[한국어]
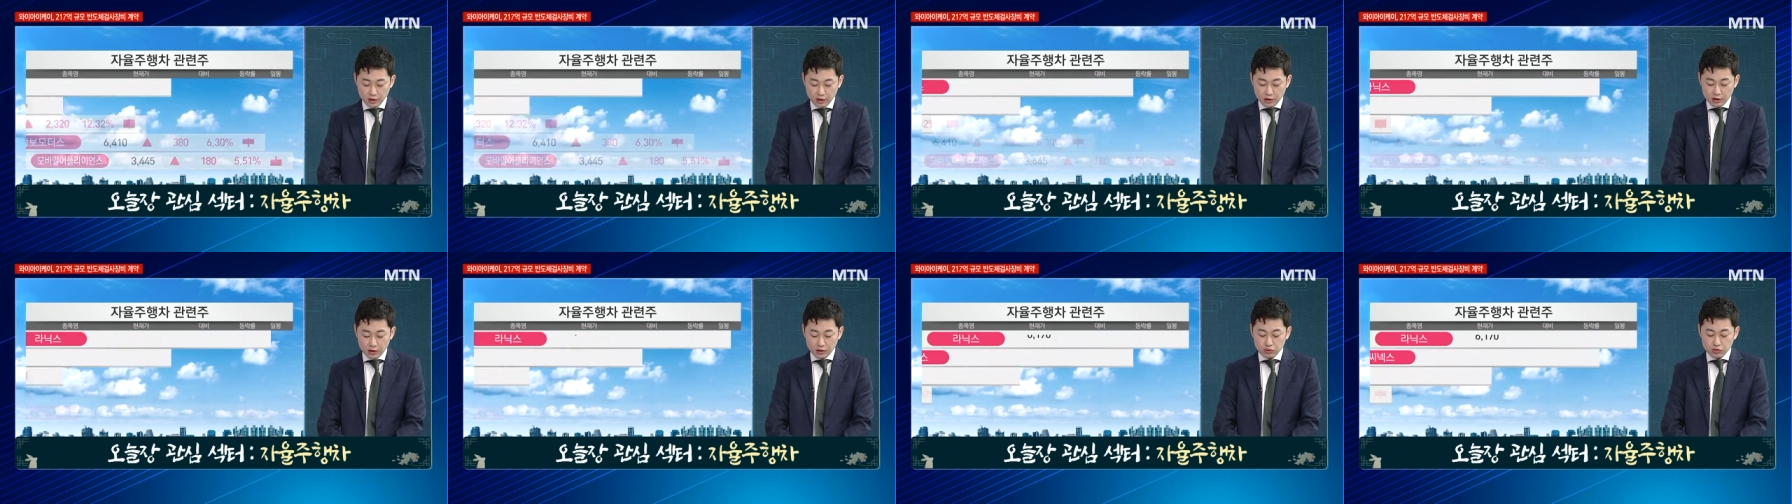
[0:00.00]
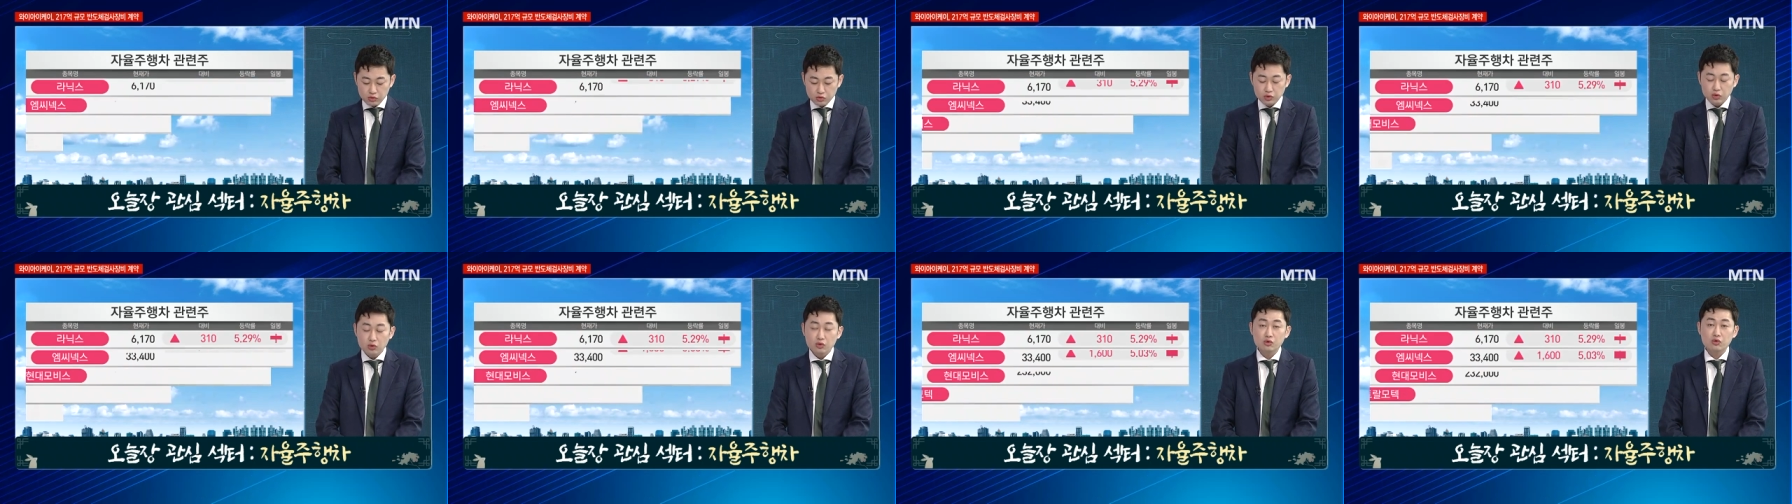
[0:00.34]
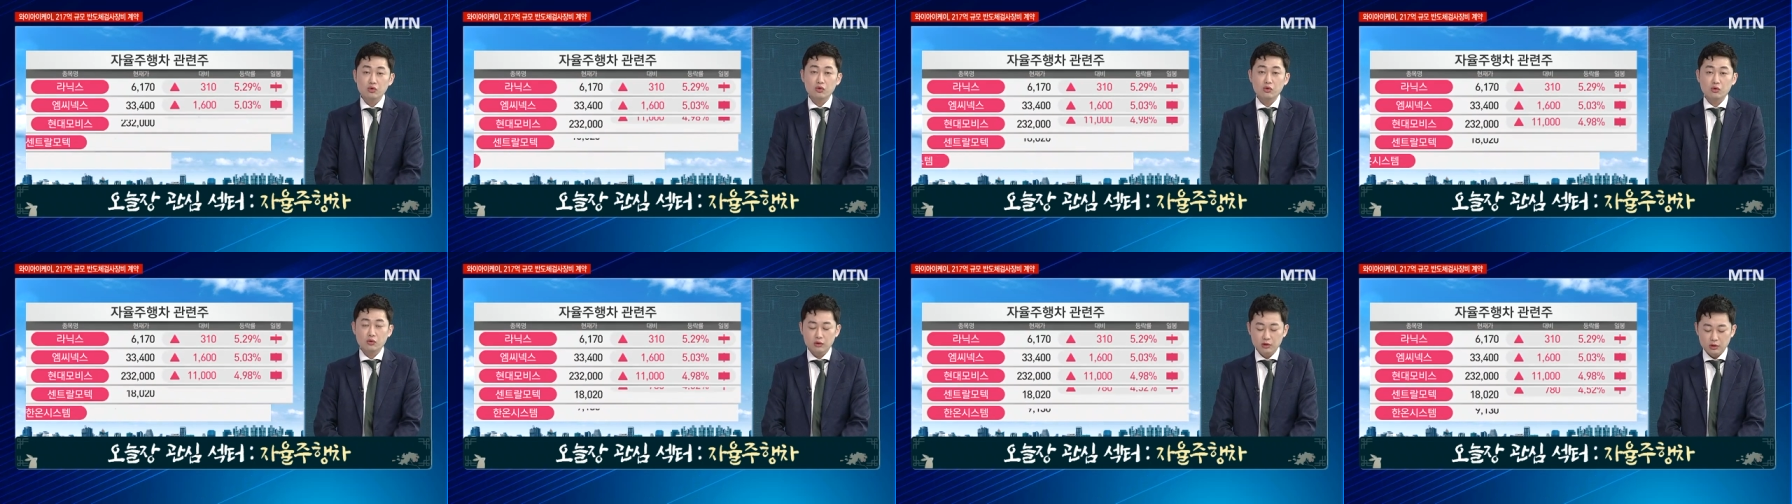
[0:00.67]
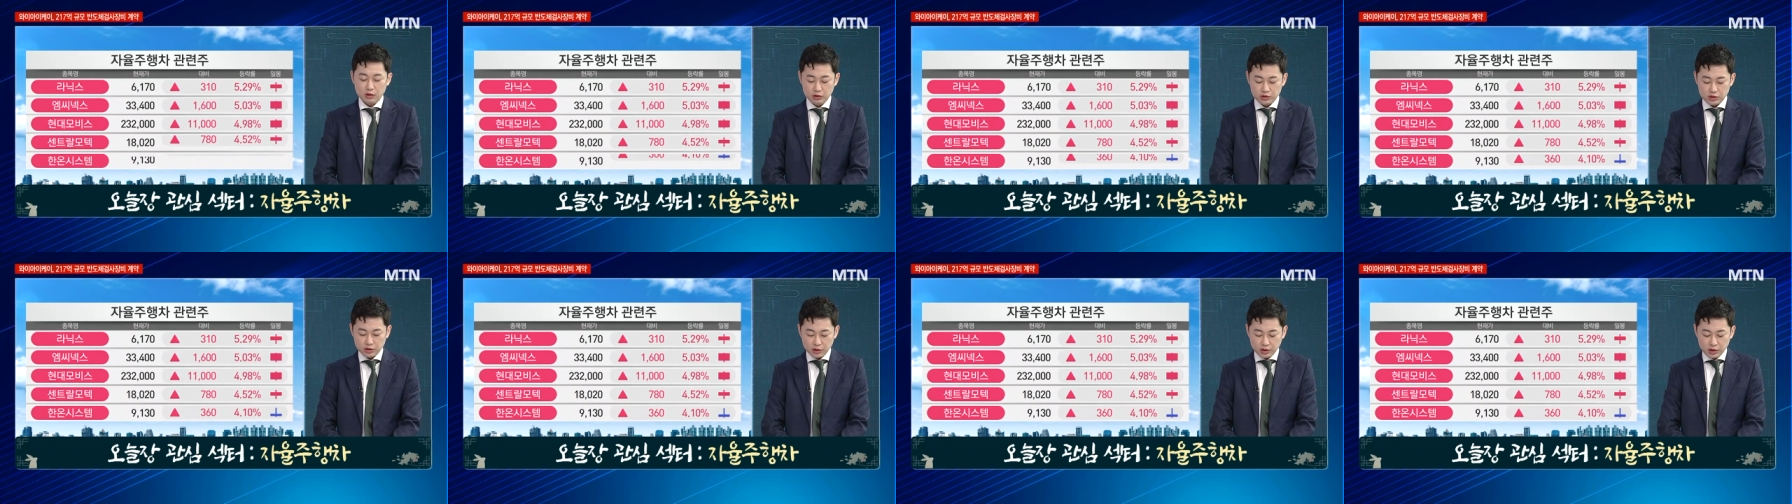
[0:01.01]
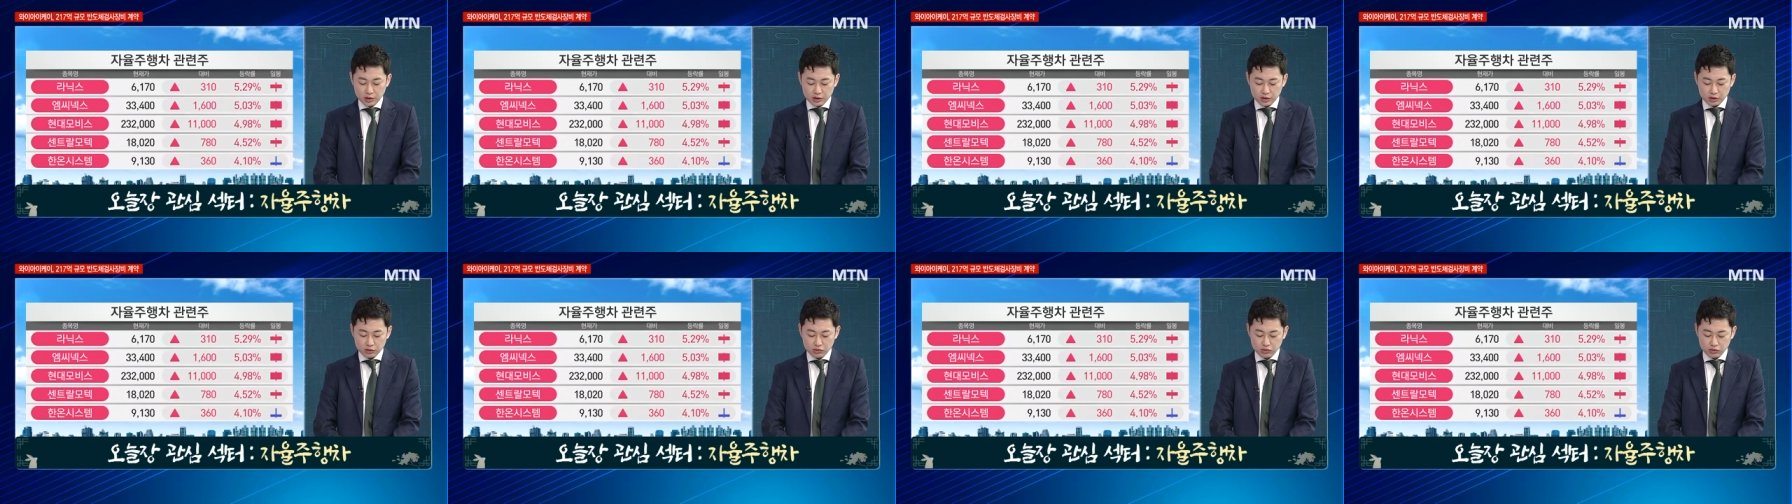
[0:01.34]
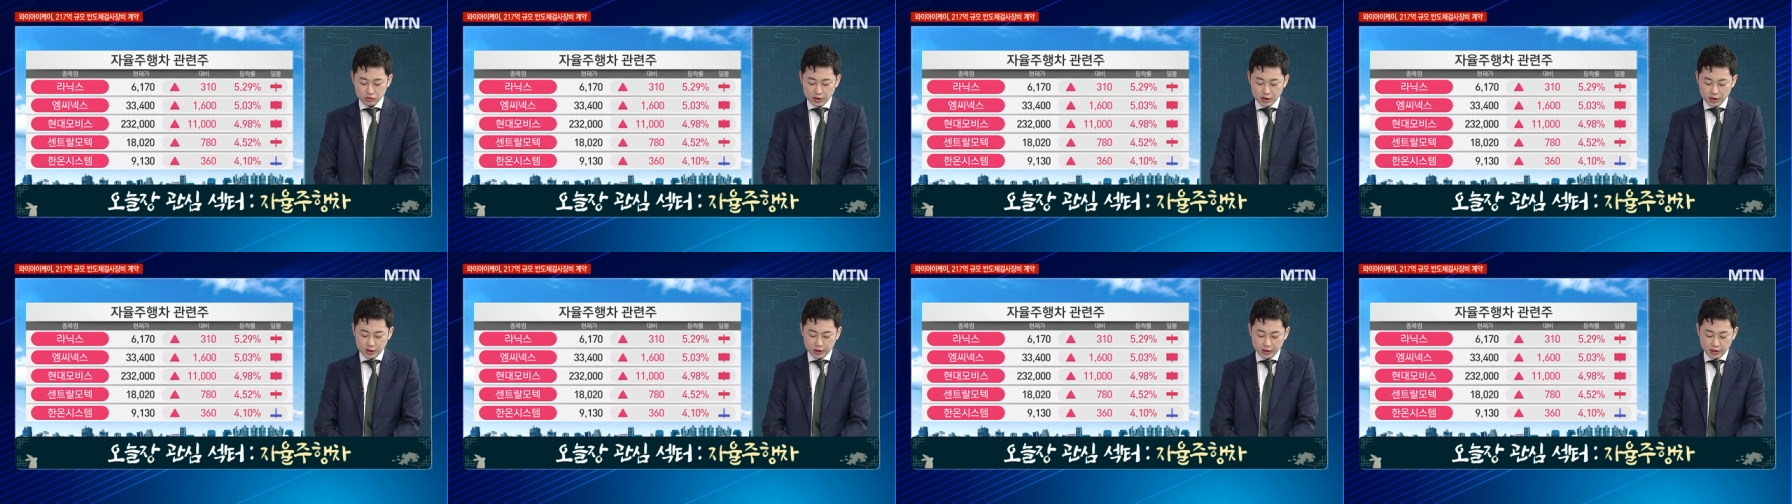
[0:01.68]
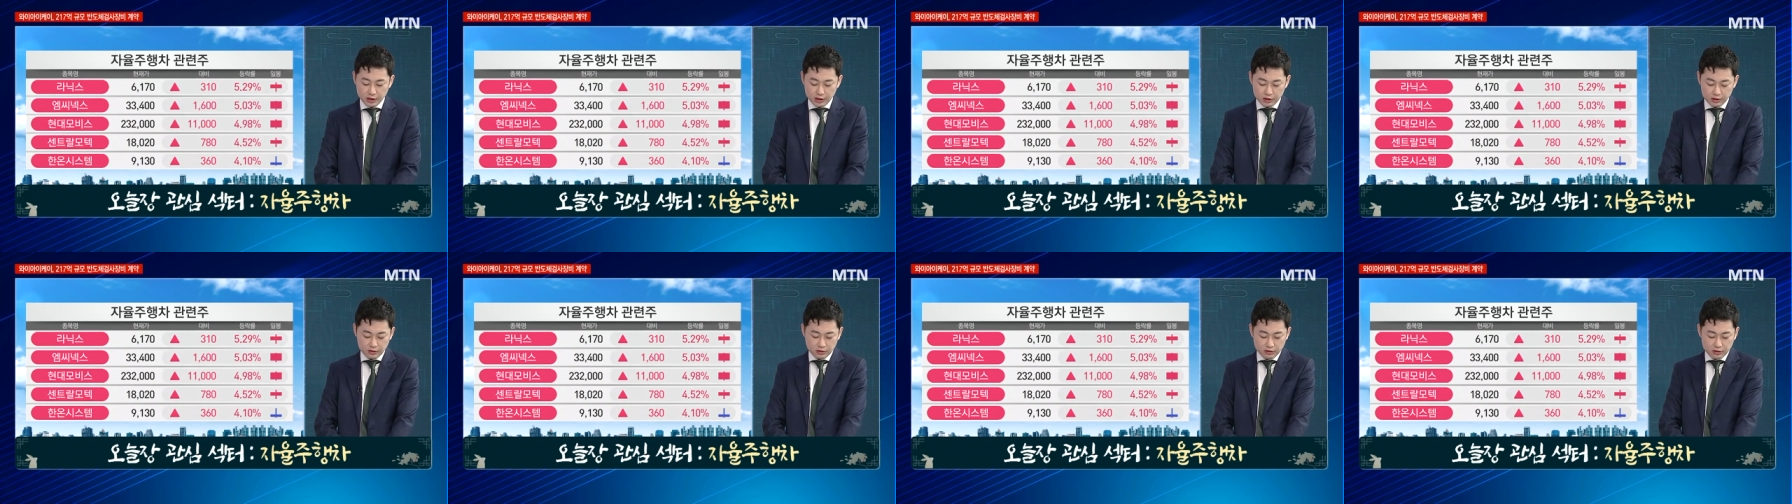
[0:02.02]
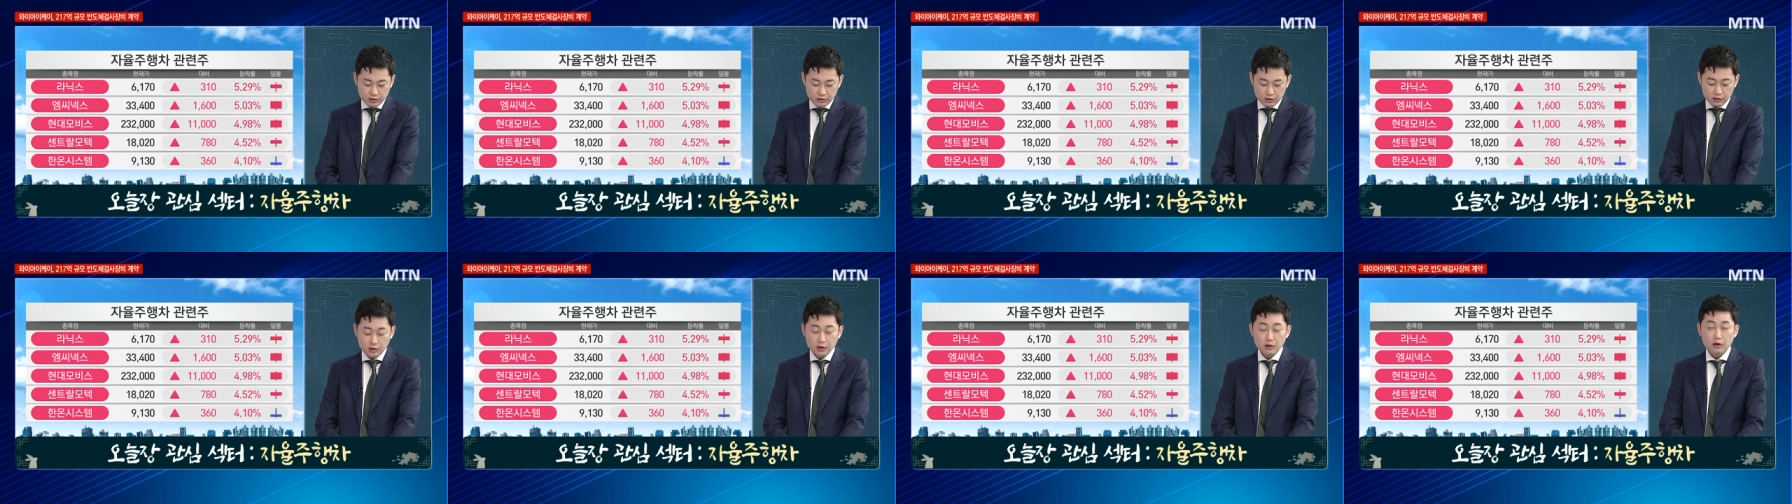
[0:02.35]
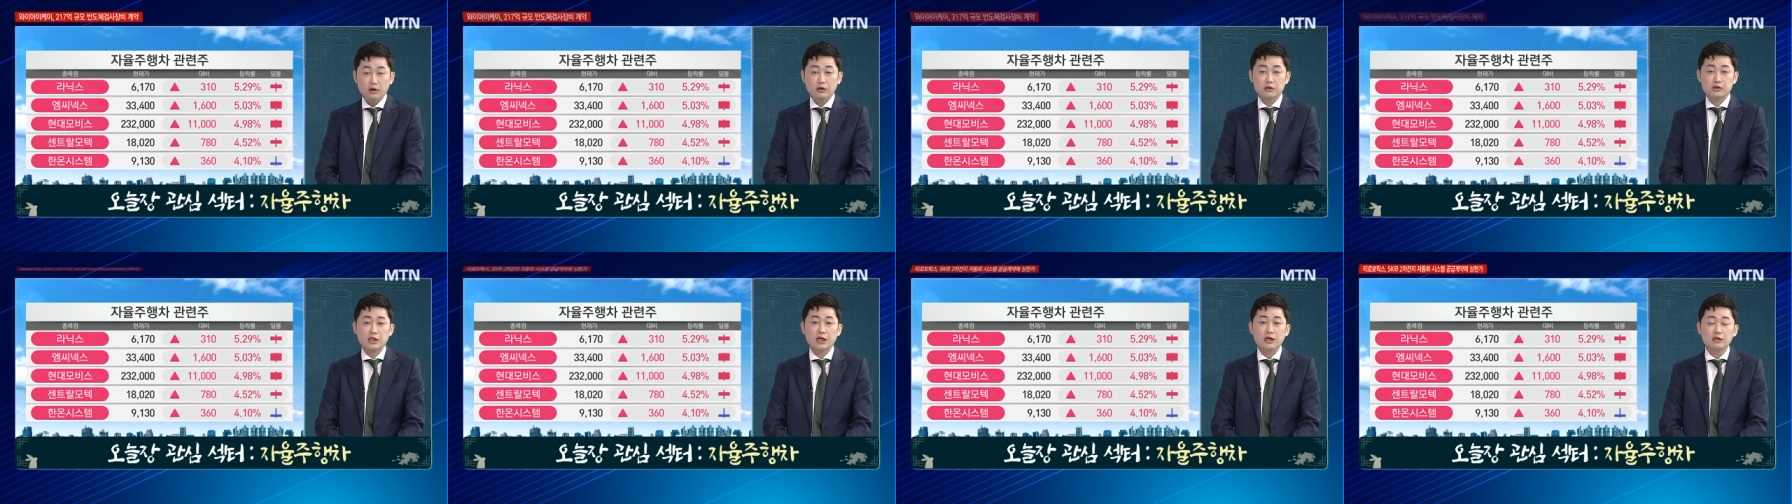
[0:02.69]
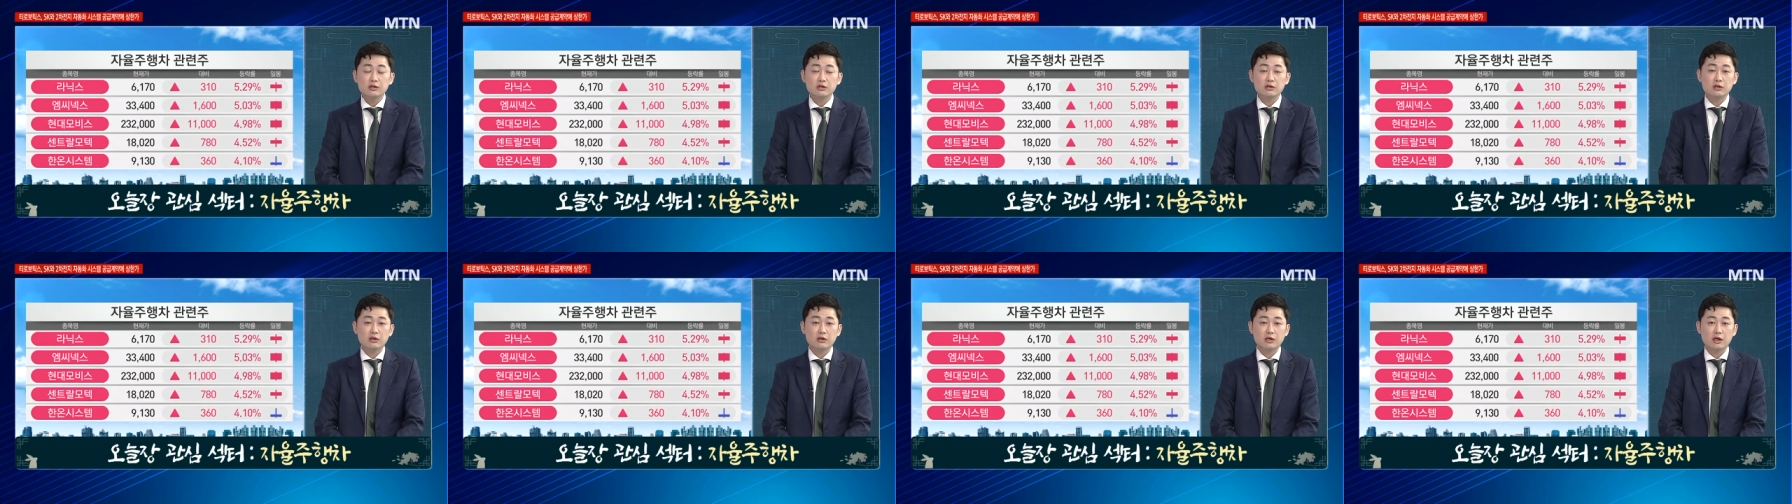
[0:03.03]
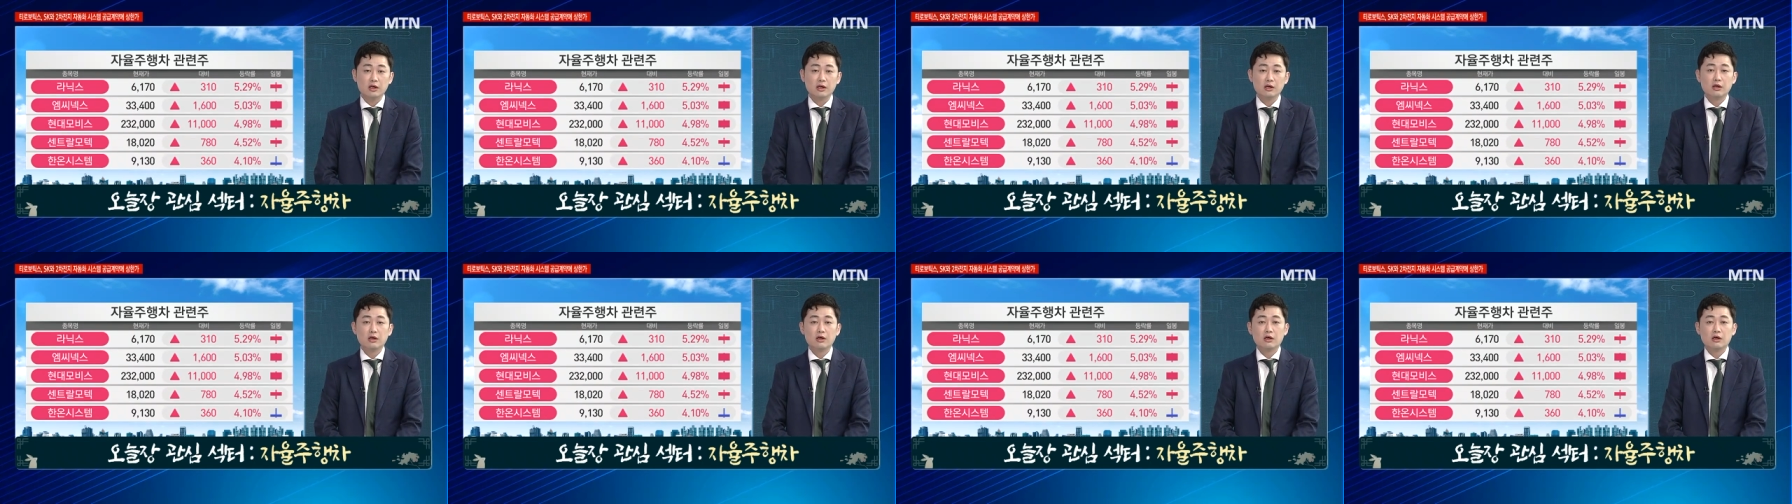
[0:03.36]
어, 후속으로 전기차 투자에 따라서 자연스럽게